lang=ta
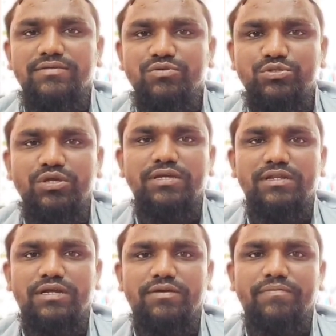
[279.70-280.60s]
சுத்தம்
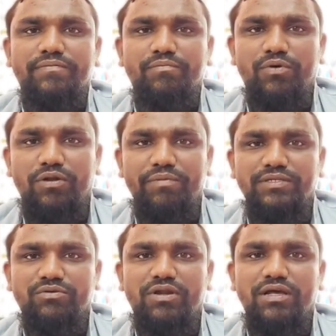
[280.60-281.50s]
இருக்கணும் புறம்
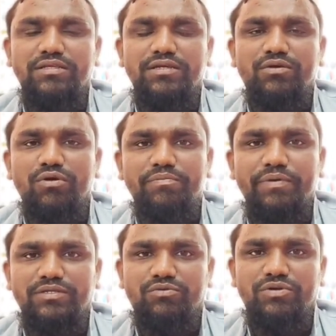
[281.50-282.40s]
பேசக்கூடாது கோல்
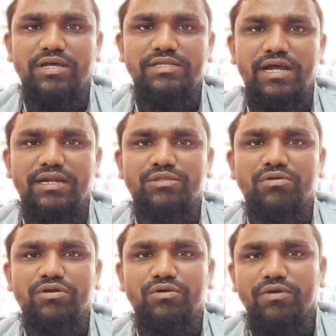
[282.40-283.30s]
பேசக்கூடாது
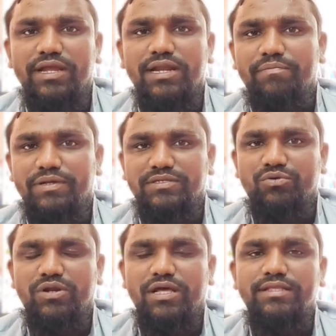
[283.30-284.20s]
அடுத்தவர்களுடைய குறைகளை
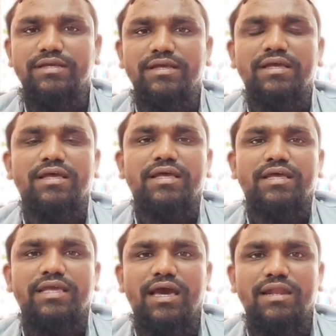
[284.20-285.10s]
பேசக்கூடாது
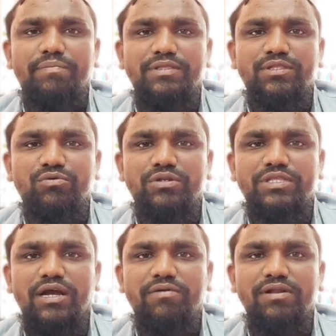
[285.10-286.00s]
யாரை பற்றி ஒரு
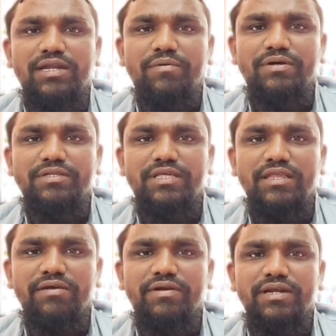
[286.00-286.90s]
தகவல் நமக்கு
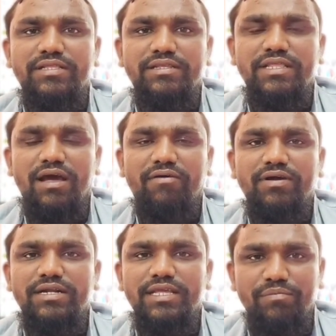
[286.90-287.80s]
தெரிய வேண்டியது இருந்தால்
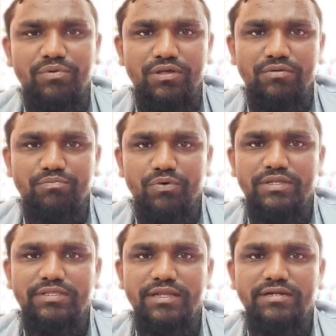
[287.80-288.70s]
அவங்கள்ட்டயே கூட
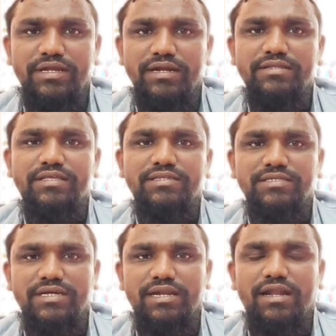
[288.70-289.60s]
போய் தெ கேட்டு
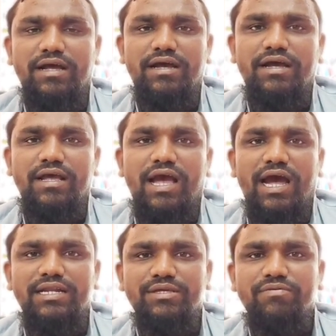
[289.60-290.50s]
தெரிஞ்சுக்கிறலாம்
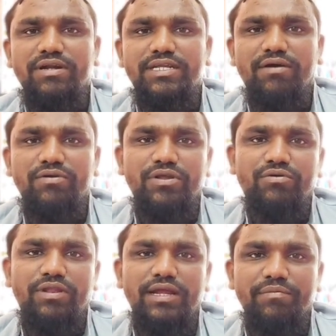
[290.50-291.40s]
அடுத்தவங்கள்ட்ட அவங்களுடைய
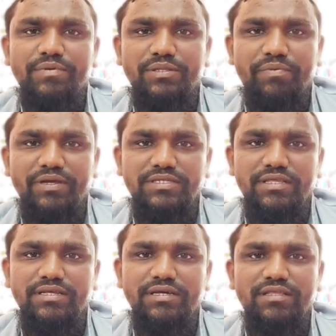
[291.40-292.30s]
குறைகளை பற்றி
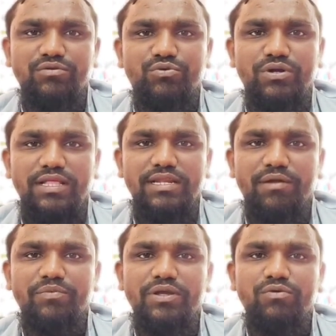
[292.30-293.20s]
பேசுகிறதுங்கிறது கூடாது
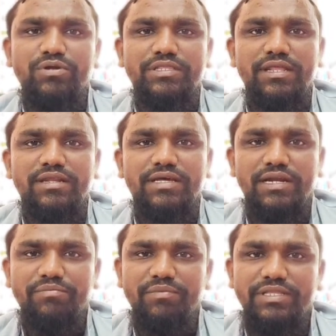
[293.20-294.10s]
நம்முடைய உள்ளத்தில்
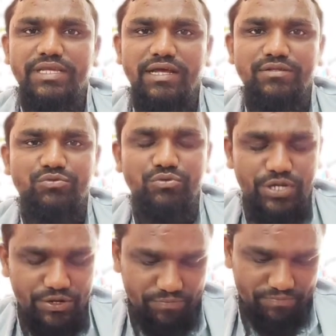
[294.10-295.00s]
இருக்கிற நிம்மதியை அது
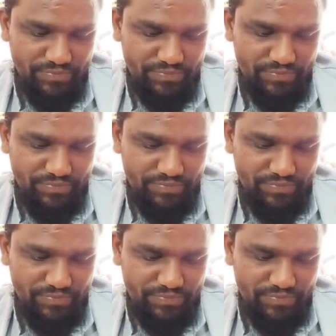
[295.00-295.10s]
தூக்கிடும்